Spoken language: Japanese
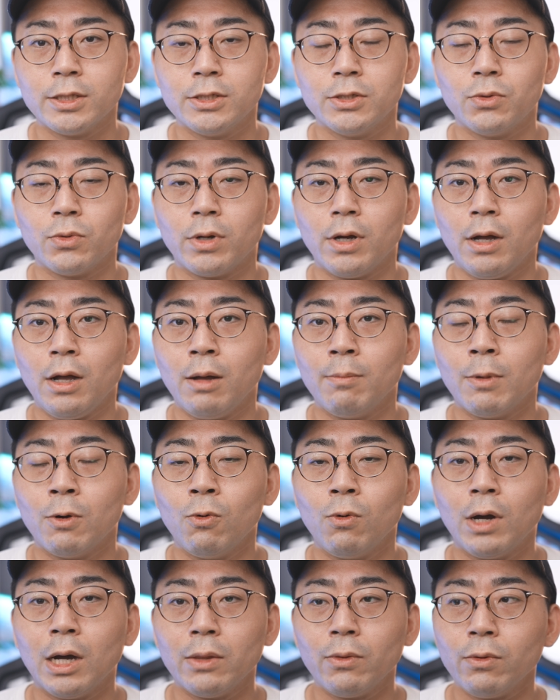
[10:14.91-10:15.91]
チとか、ま
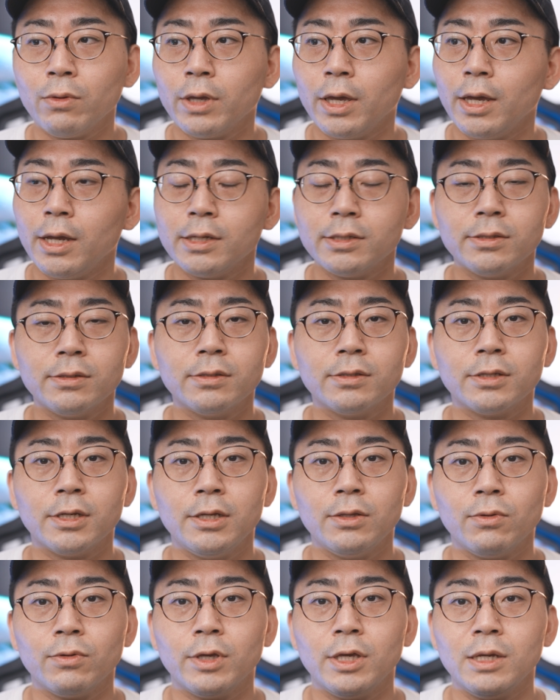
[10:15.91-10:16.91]
他のケース
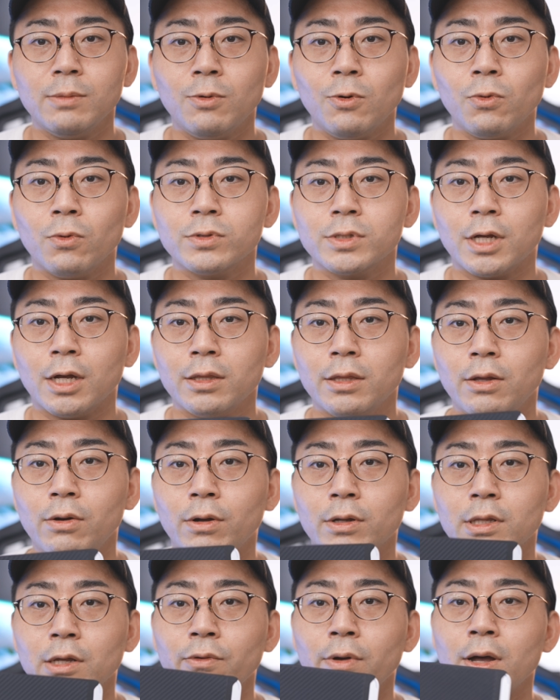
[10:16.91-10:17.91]
付きのキーボードを使って
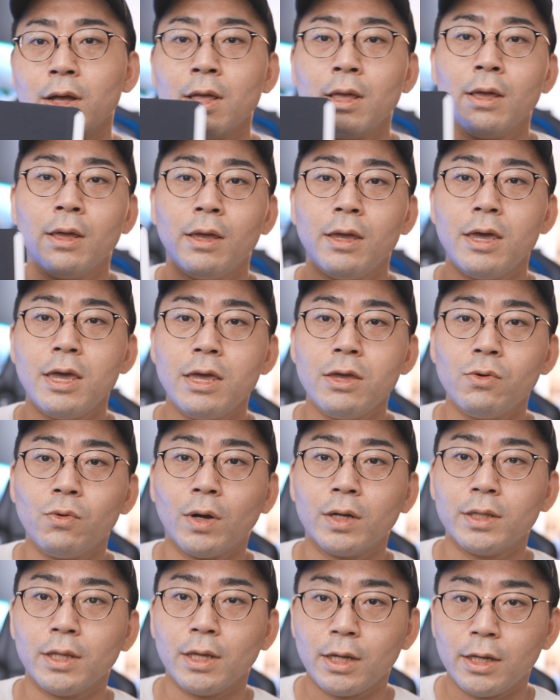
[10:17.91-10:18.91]
いる方は、併
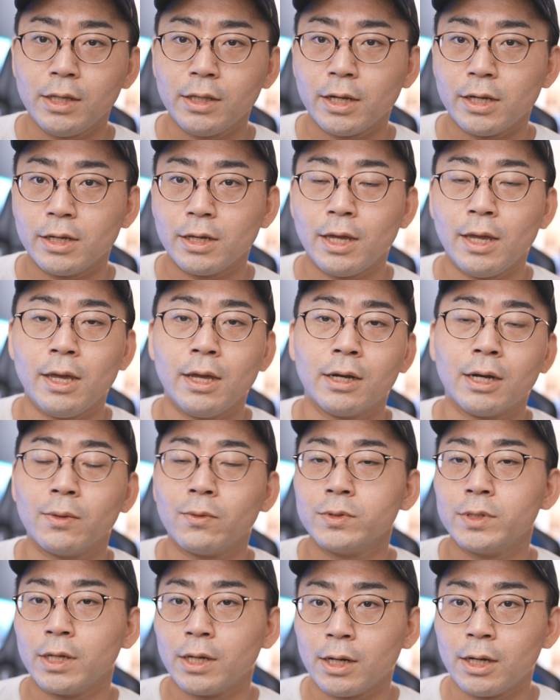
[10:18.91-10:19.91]
用ができない、え可
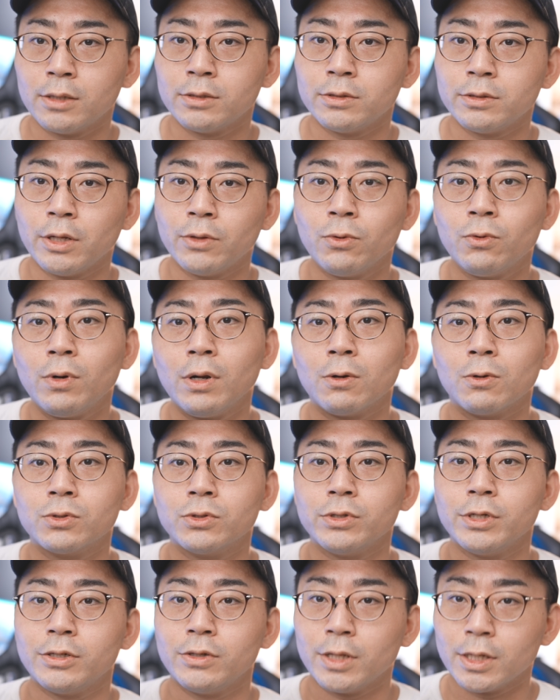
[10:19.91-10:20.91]
能性があるというところはご
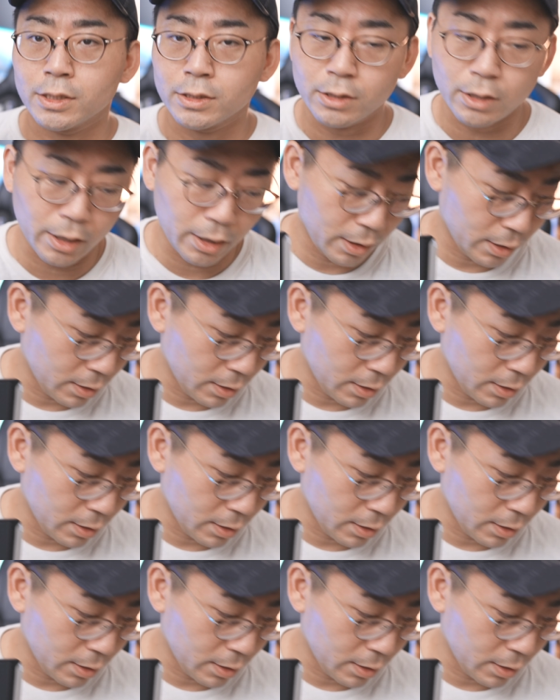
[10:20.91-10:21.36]
注意ください。